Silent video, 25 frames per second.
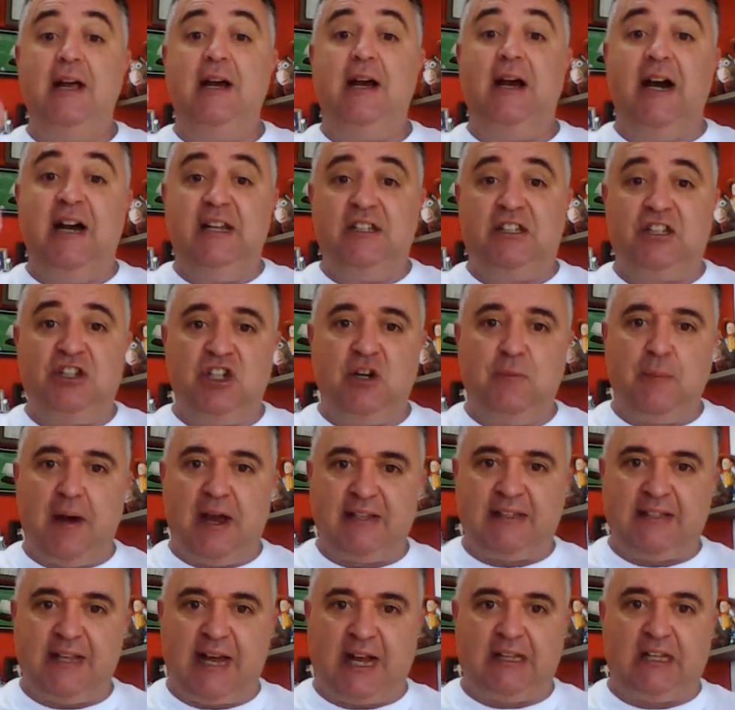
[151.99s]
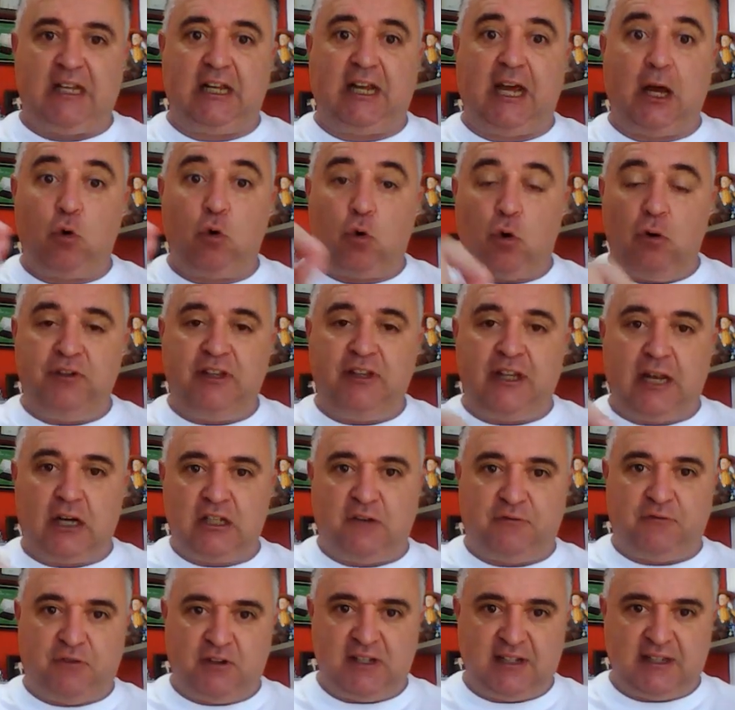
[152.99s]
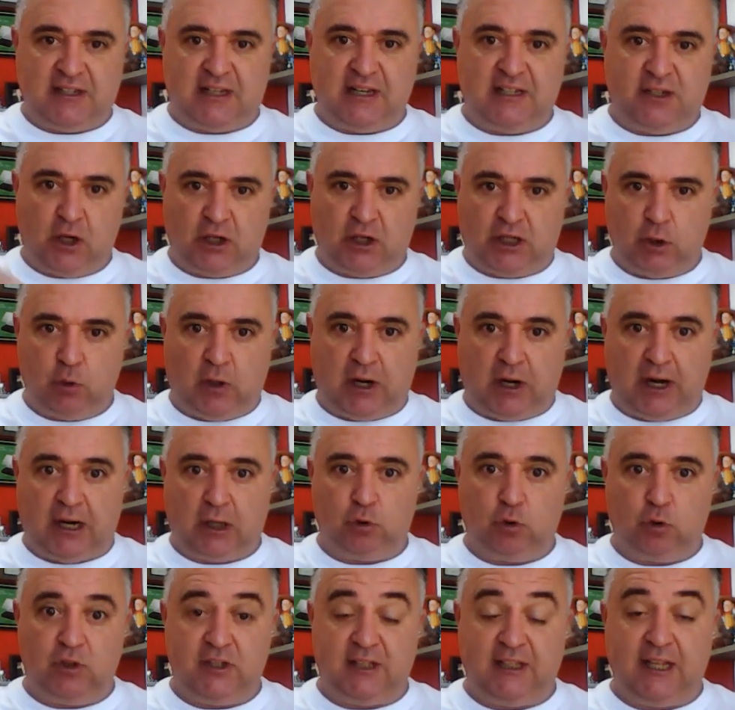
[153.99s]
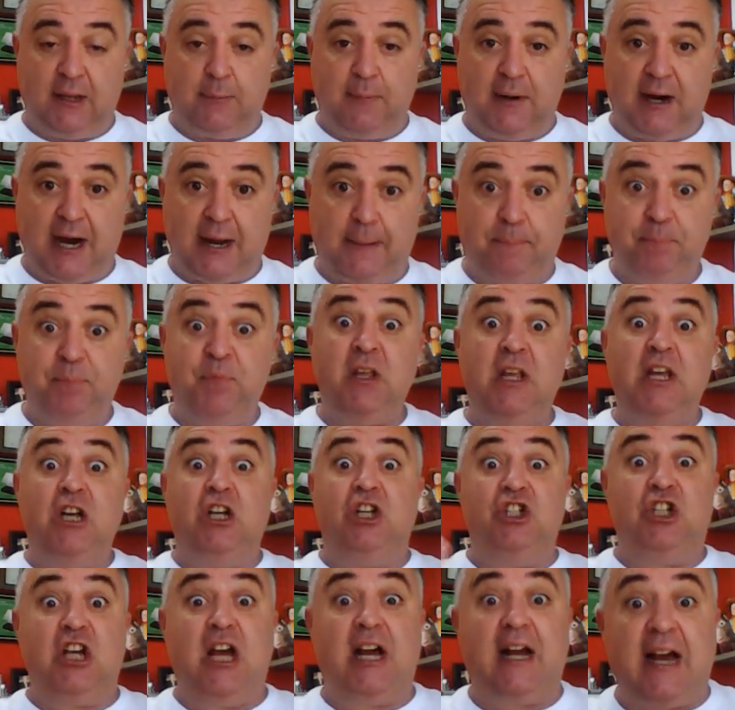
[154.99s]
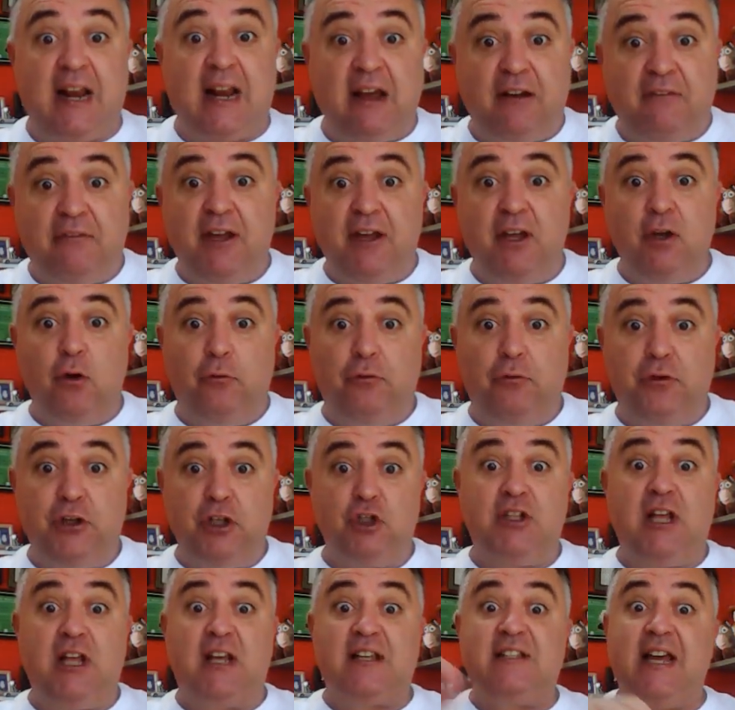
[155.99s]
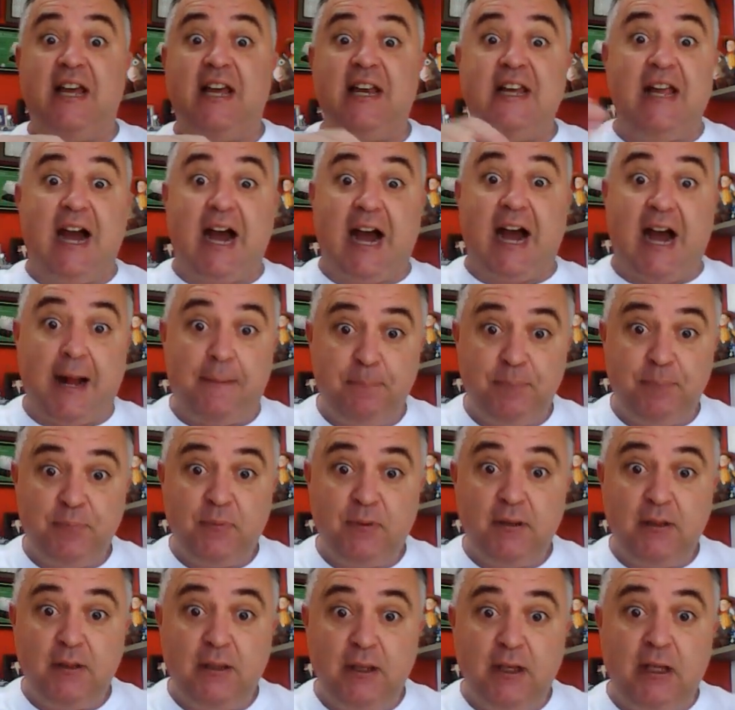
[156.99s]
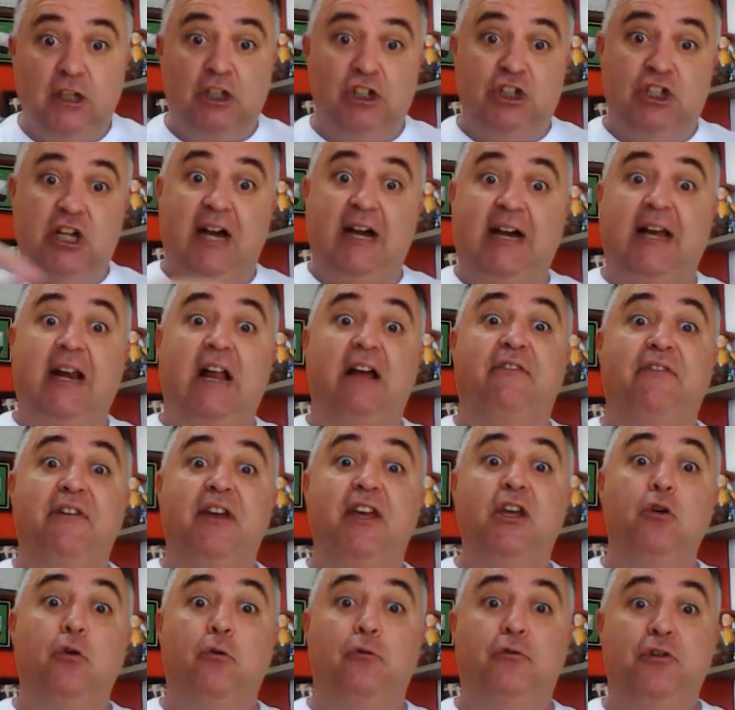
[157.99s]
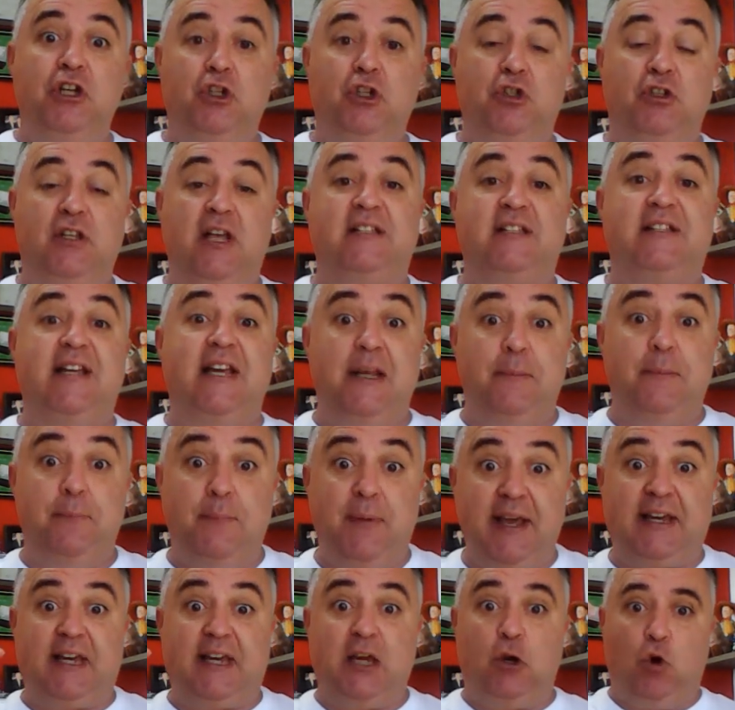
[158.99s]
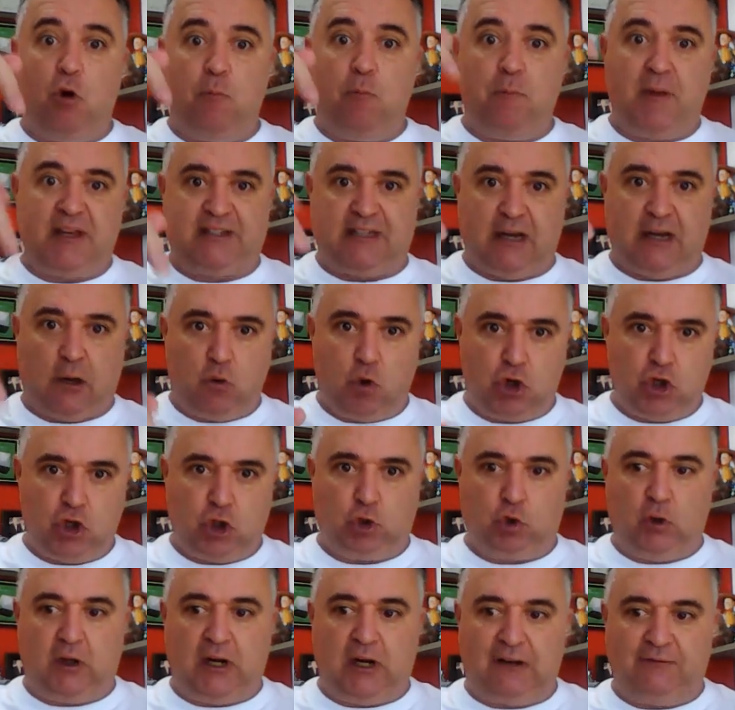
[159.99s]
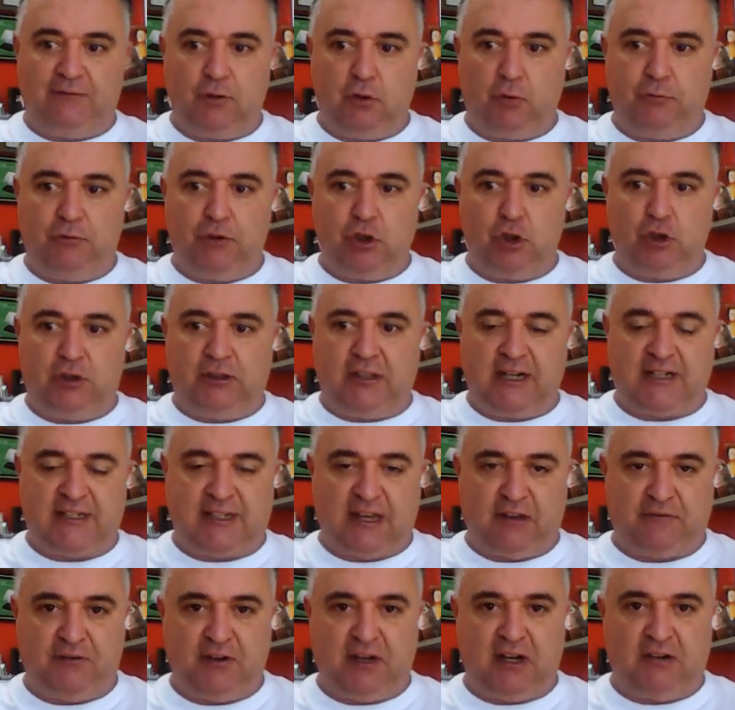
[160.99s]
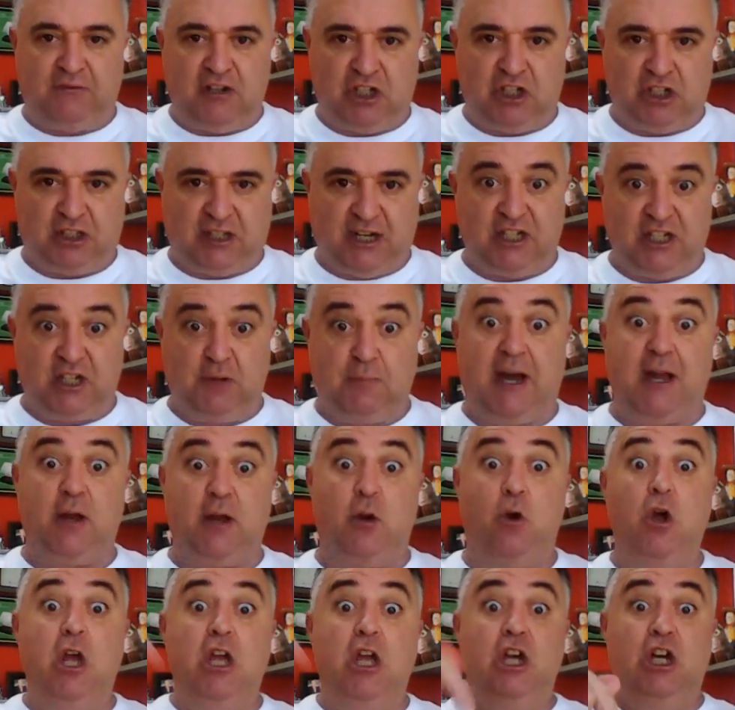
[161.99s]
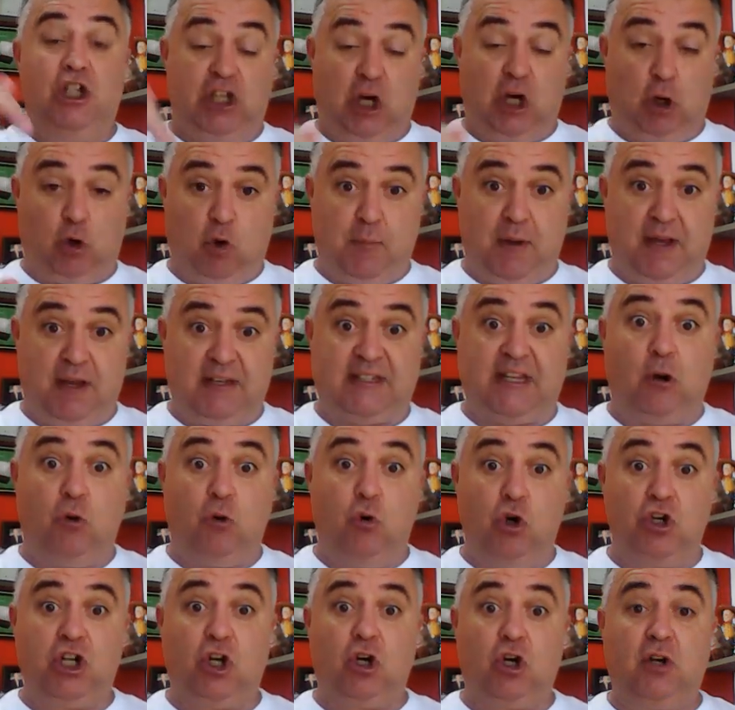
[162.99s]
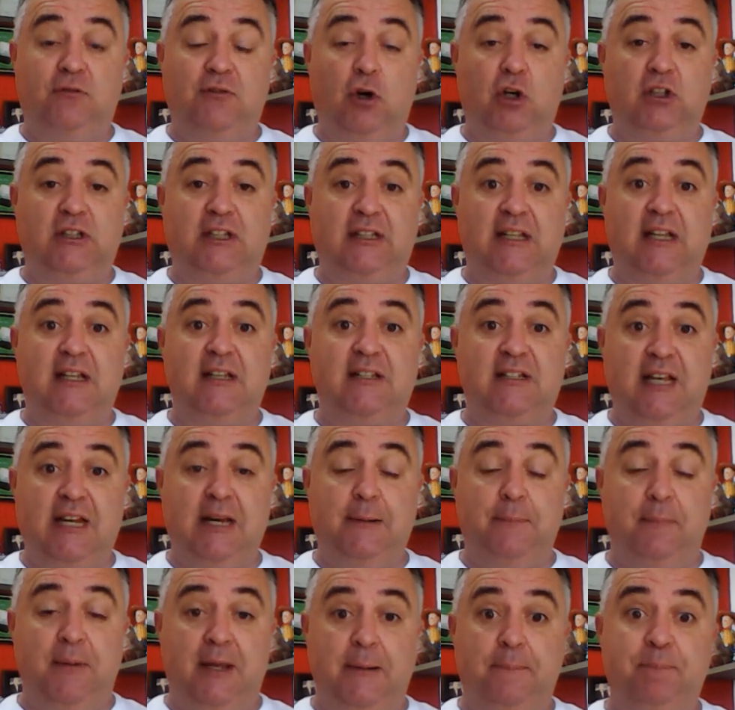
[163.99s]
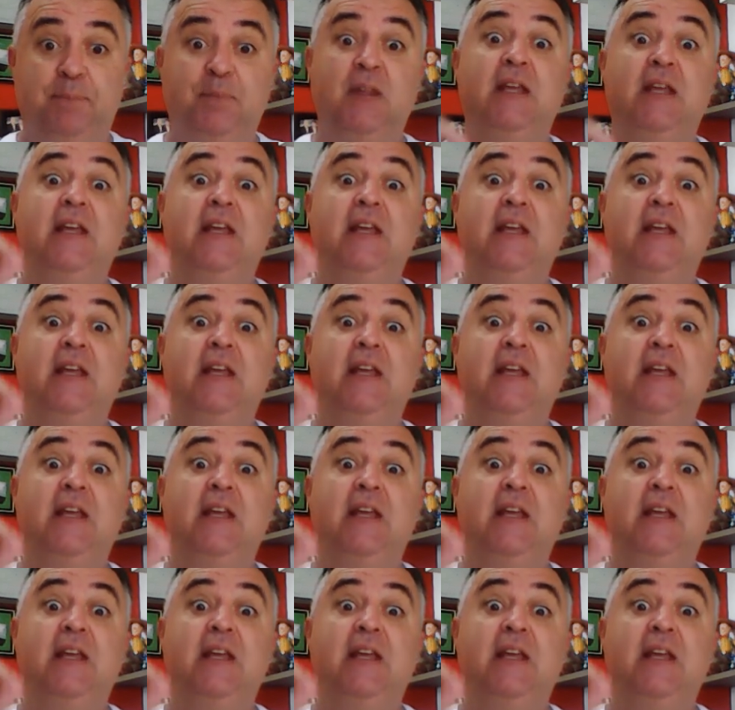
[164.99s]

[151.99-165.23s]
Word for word: Antes de mais nada, quero convidá-los a fazer inscrição aqui no canal do Luiz Ademar. Já gravei o vídeo da Série A, já gravei o vídeo da Série B, que começa hoje. Eu estou gravando o vídeo terça-feira, 23 de maio. Já começa hoje a nova rodada da Série B.